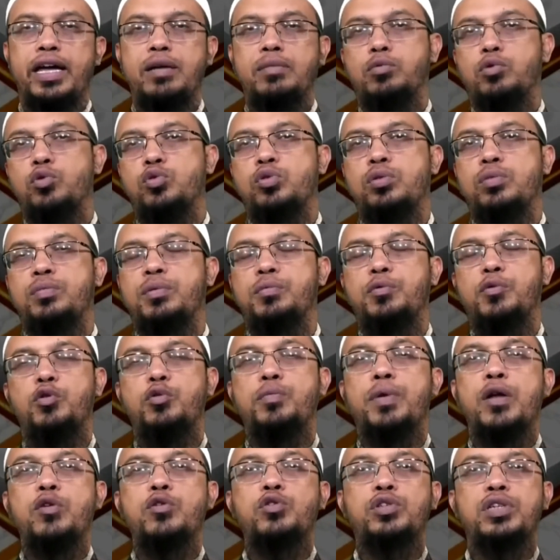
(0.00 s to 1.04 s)
এই মৌসুমে বহু
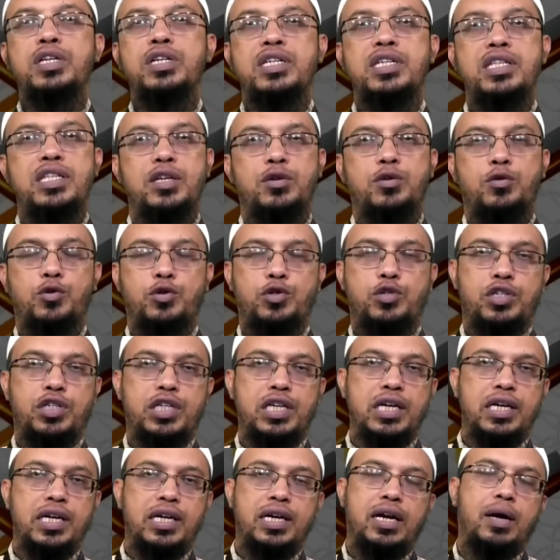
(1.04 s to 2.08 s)
মানুষকে শীতের
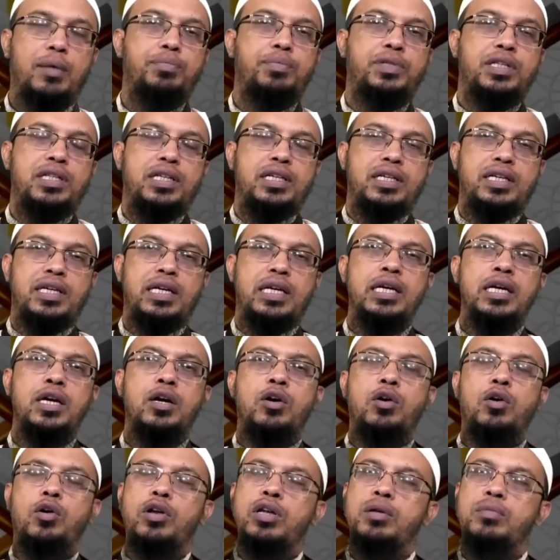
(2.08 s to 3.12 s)
কষ্টে কাঁপতে দেখি
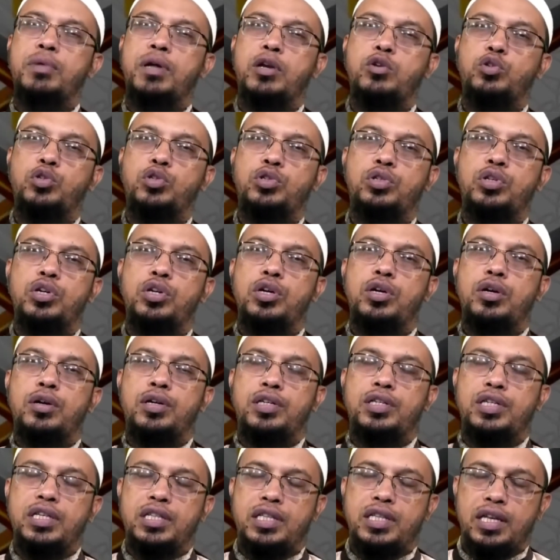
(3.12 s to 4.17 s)
অনেক মানুষ
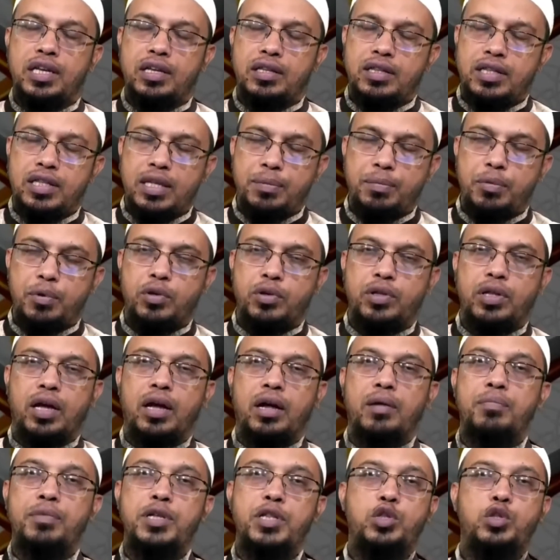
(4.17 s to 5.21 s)
শীতের
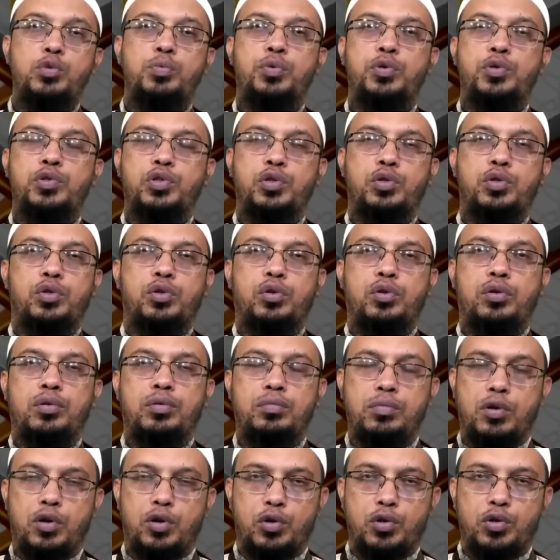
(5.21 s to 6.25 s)
তীব্রতায় মৃত্যু পর্যন্ত
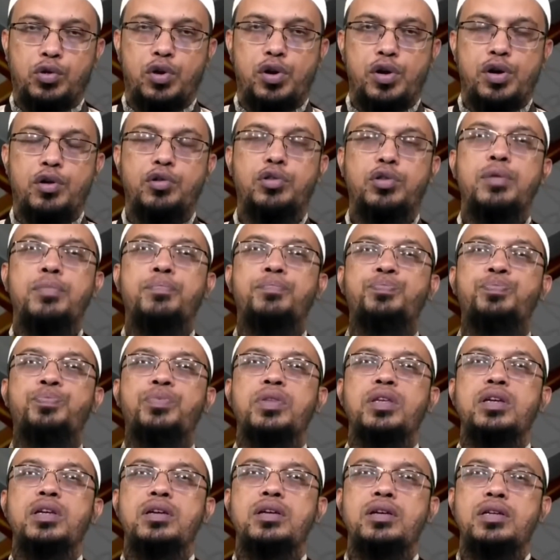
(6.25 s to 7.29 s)
বরণ করেন অথব
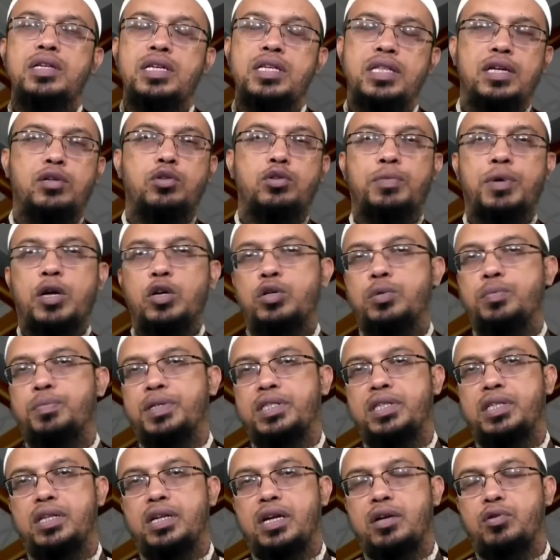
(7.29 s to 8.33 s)
শীতার্থ মানুষের
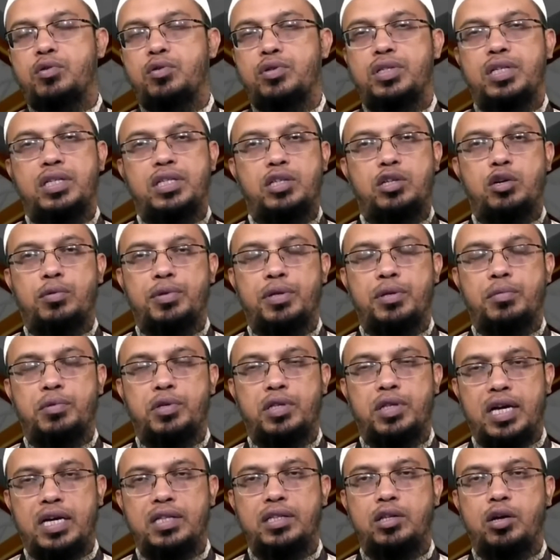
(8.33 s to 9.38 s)
পাশে দাঁড়ানোর চেষ্টা আমাদের
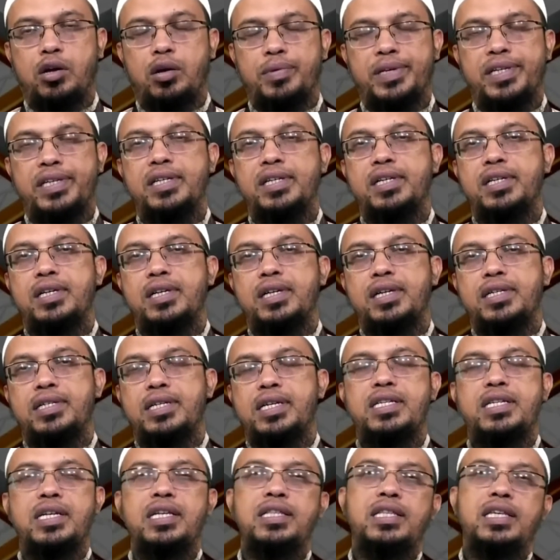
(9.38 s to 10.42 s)
মধ্যে থাকতে হবে
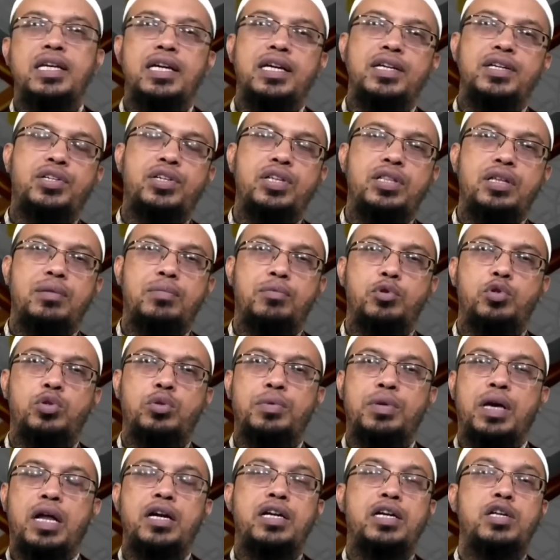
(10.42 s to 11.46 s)
সেই সাথে শীতের
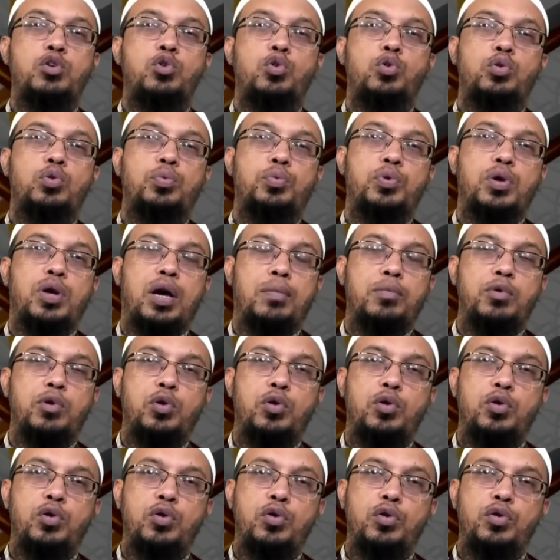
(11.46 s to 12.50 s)
মৌসুমের আরেকটি গুরুত্বপূর্ণ আমল
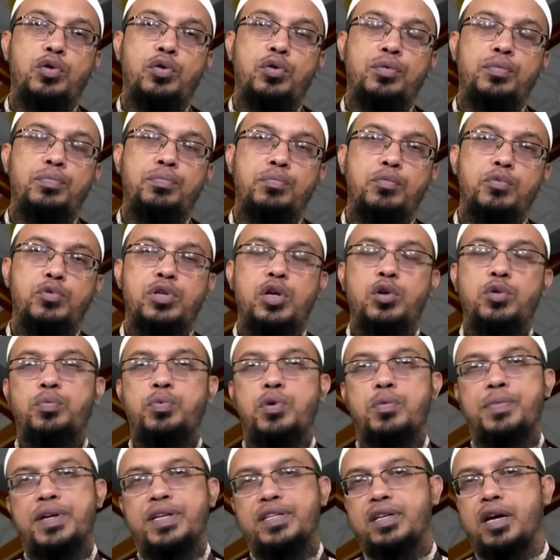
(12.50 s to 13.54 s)
হলো মোজার
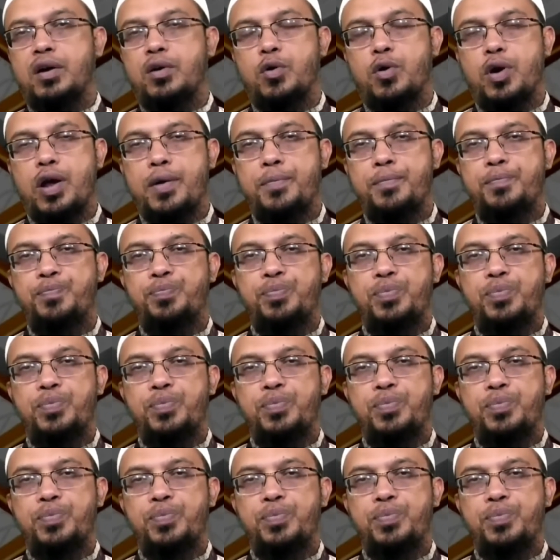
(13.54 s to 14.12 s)
উপর মাছা করা